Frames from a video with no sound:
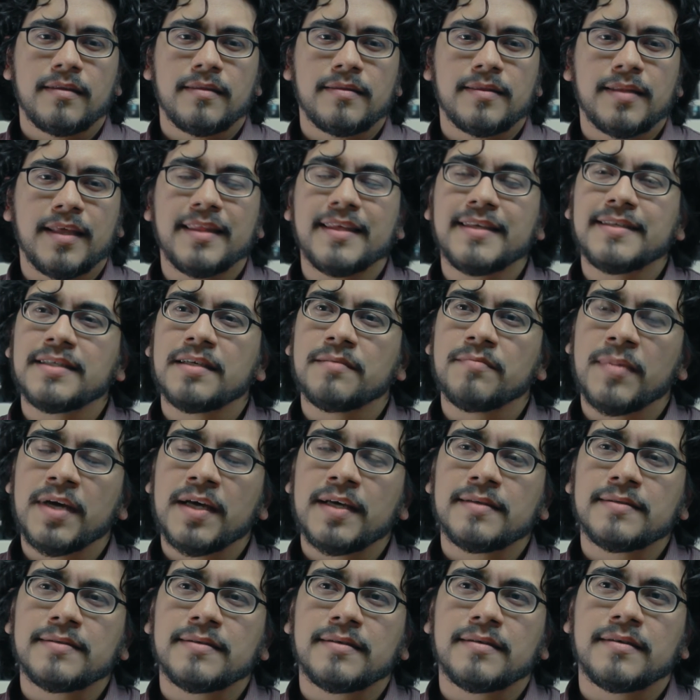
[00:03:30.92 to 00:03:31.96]
te dice
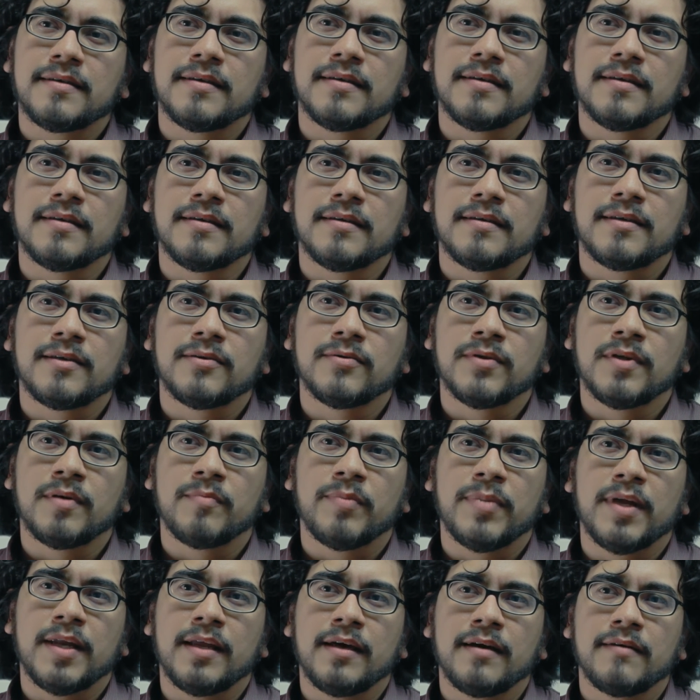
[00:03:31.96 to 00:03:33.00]
más que, una
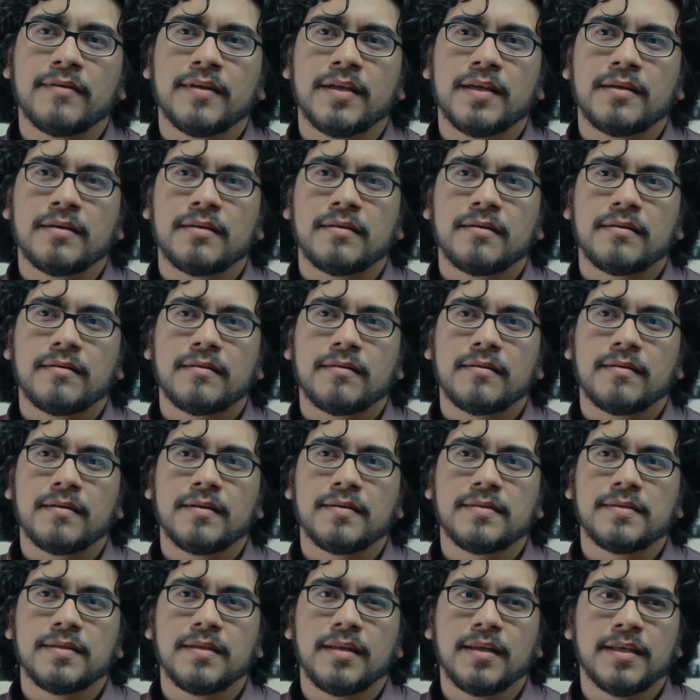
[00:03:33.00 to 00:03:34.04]
palabra. El
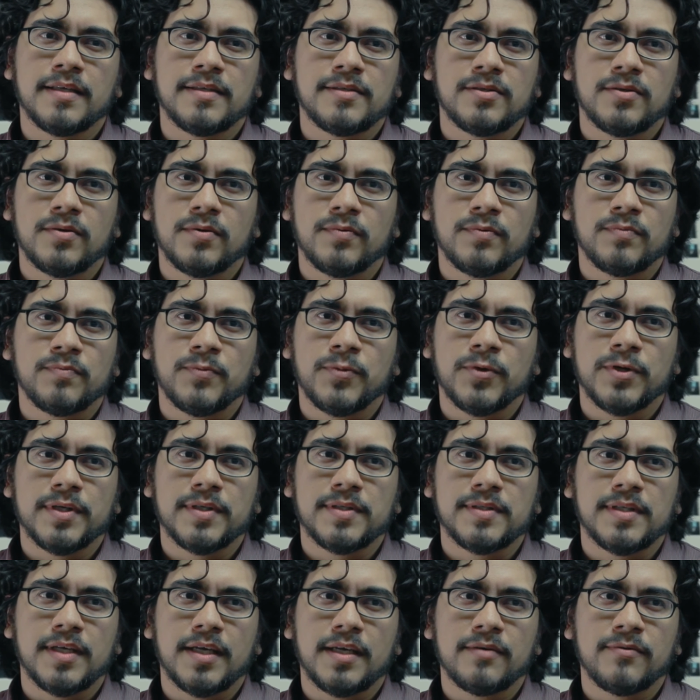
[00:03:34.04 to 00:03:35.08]
silencio puede
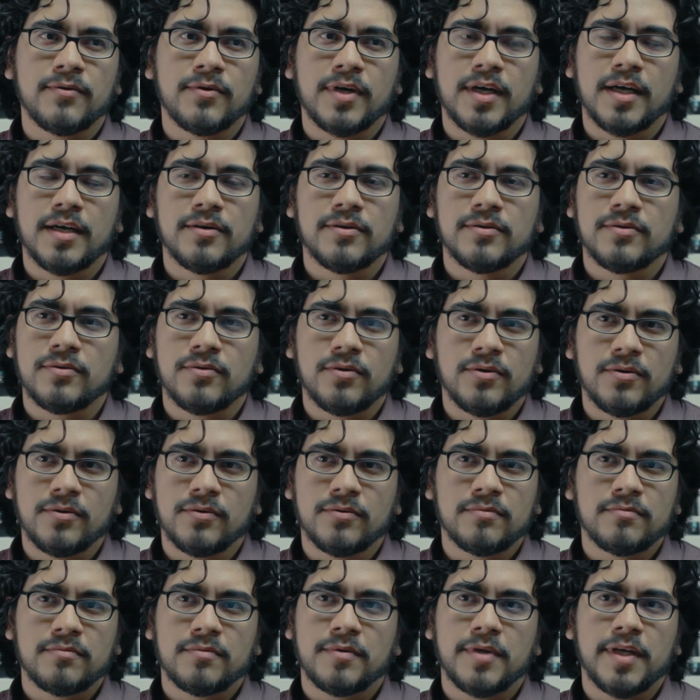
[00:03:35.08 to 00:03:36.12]
estar evocado todo,
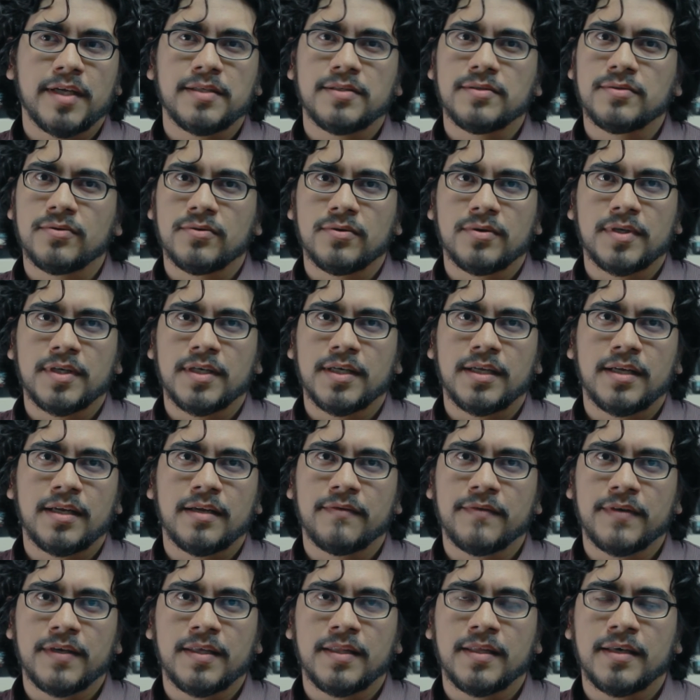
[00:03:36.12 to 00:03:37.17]
la historia, la
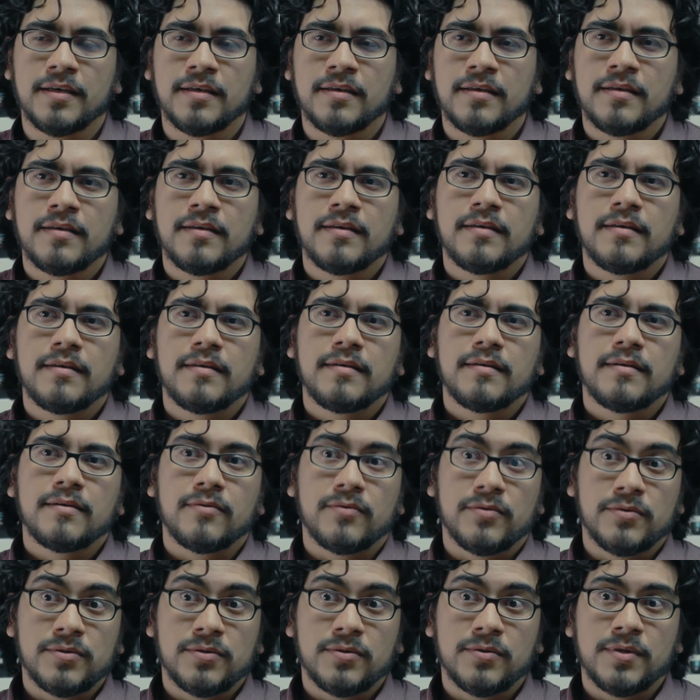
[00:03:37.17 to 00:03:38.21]
vida,
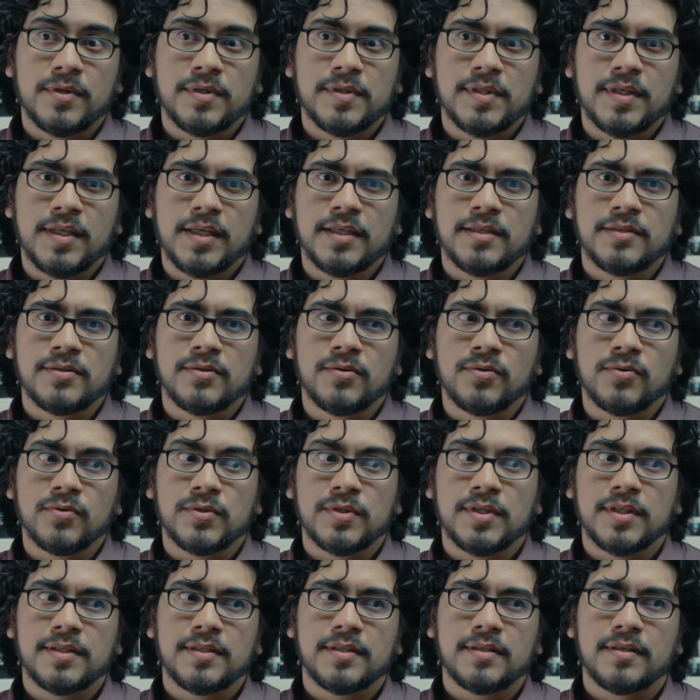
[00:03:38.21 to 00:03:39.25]
con solo el silencio.
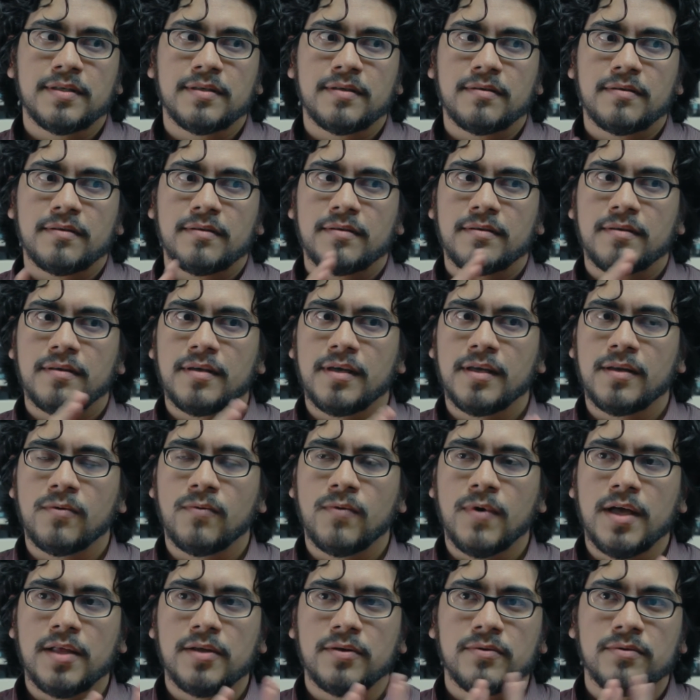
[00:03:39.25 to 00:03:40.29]
Entonces el
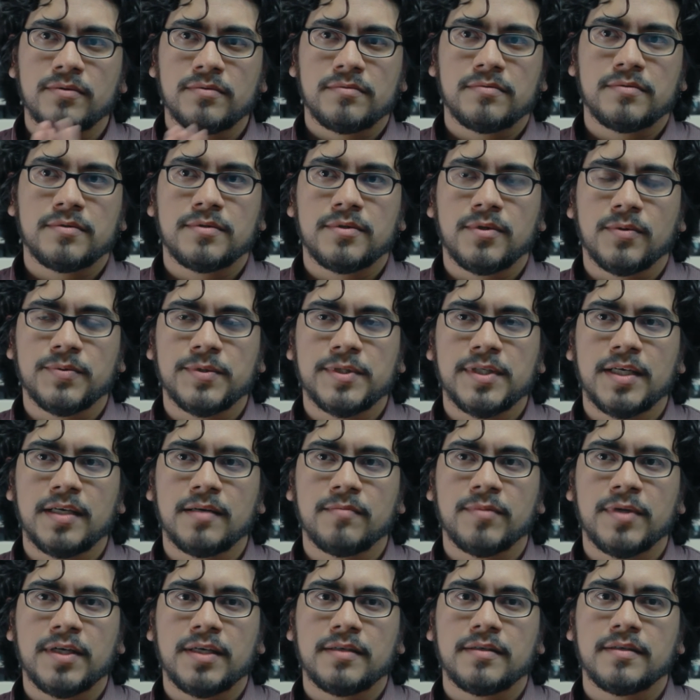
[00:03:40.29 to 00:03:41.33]
cuadro te
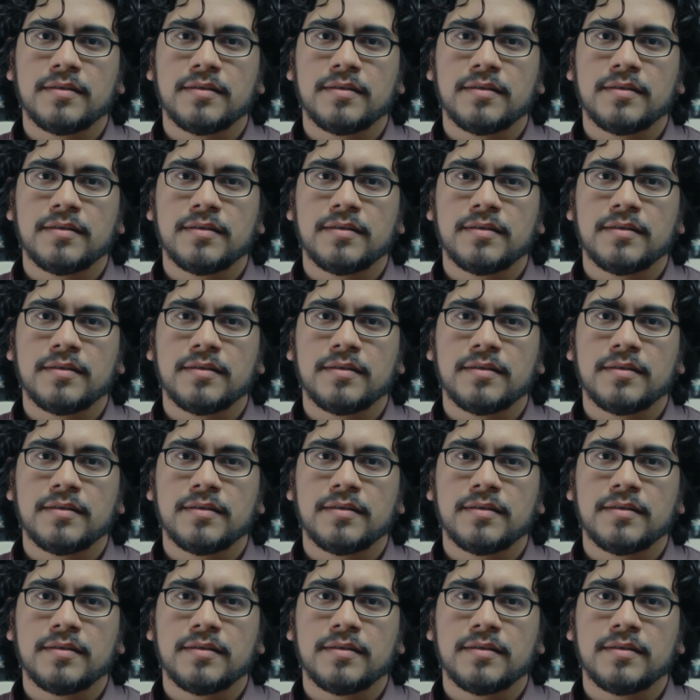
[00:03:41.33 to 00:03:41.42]
observa